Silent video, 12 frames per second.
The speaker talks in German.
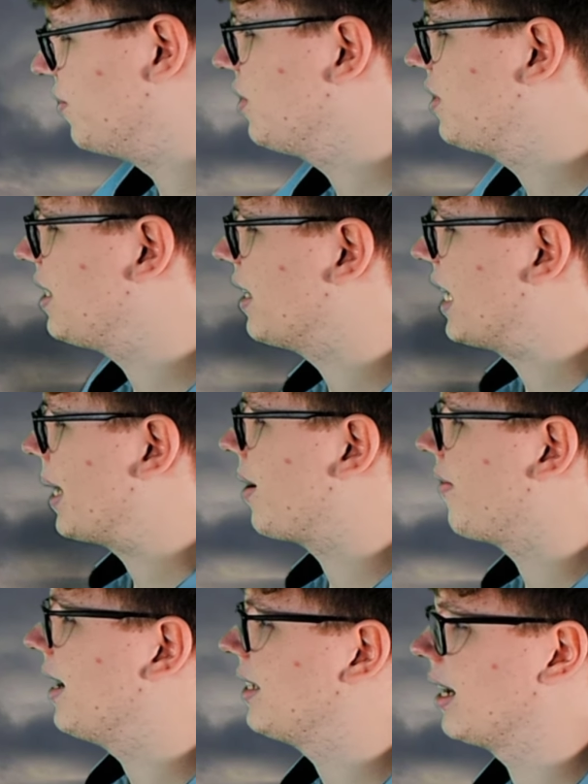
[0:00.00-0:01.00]
wird sich dann
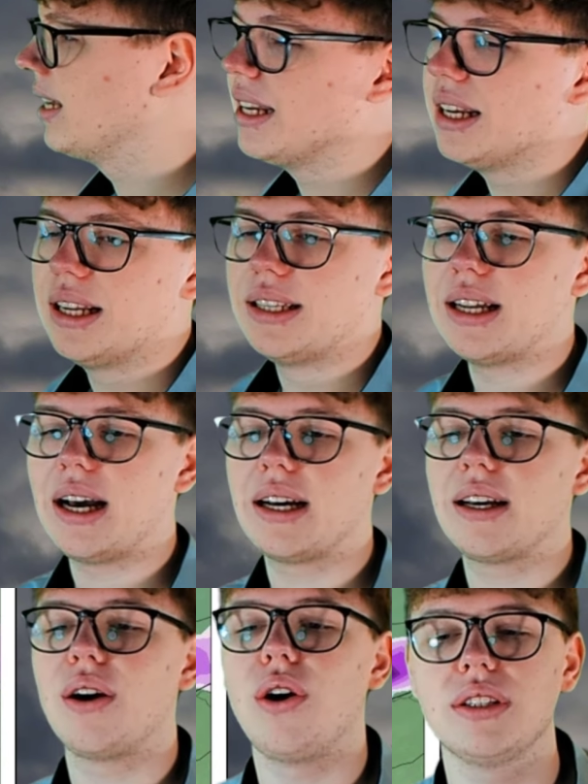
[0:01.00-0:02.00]
aber weiter
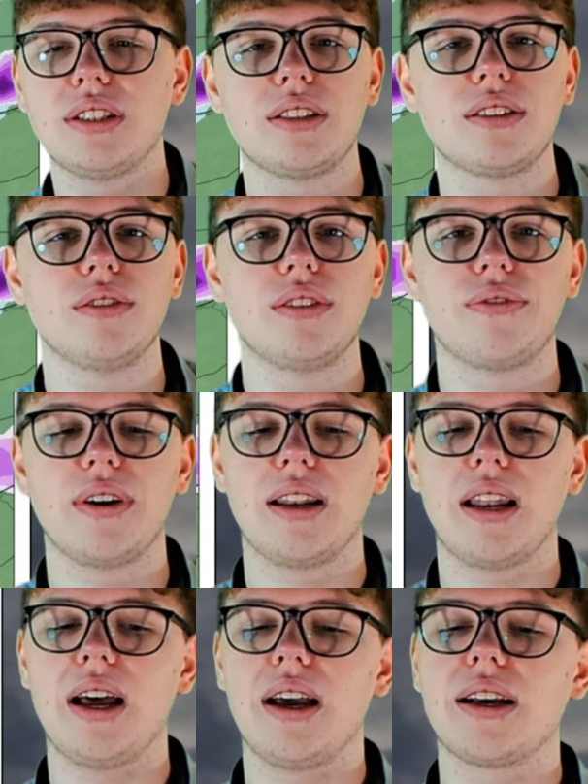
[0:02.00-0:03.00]
nach Osten
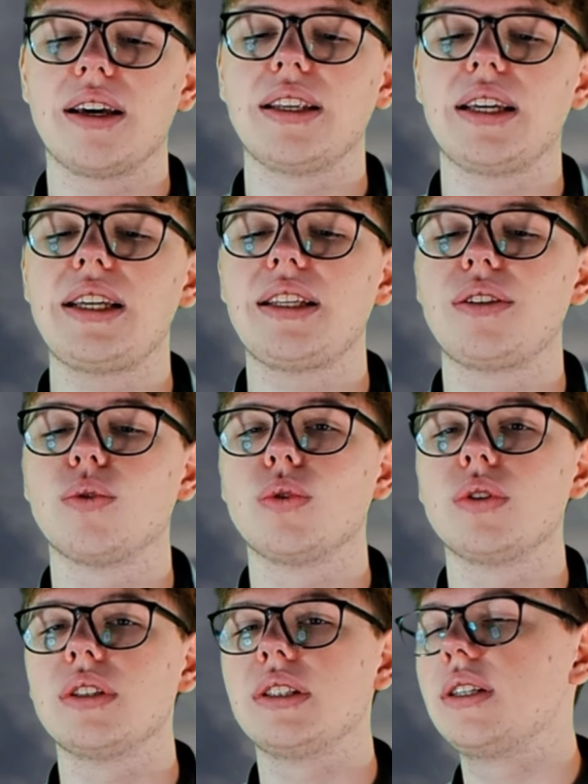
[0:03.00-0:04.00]
verlagern,
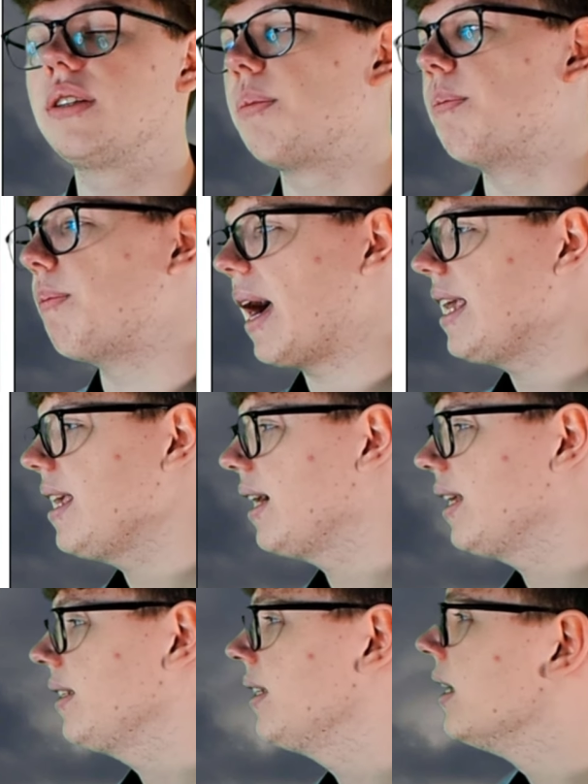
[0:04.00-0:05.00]
Richtung
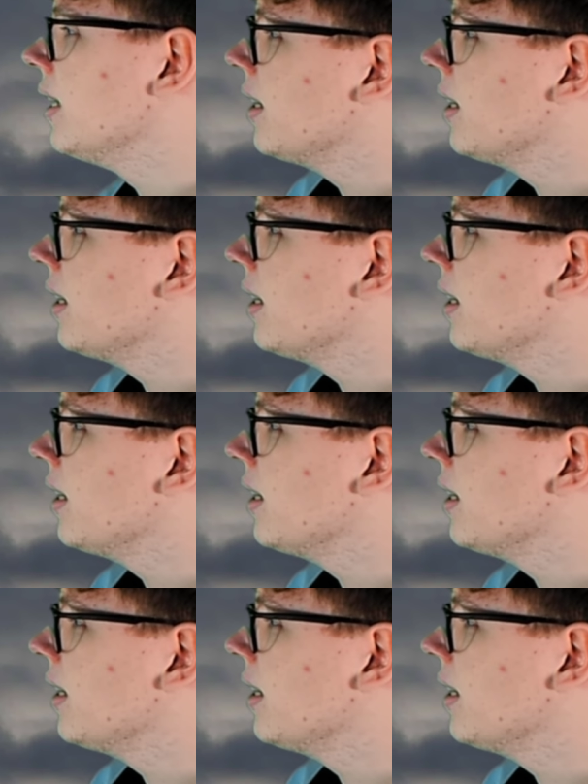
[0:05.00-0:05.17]
Bayern.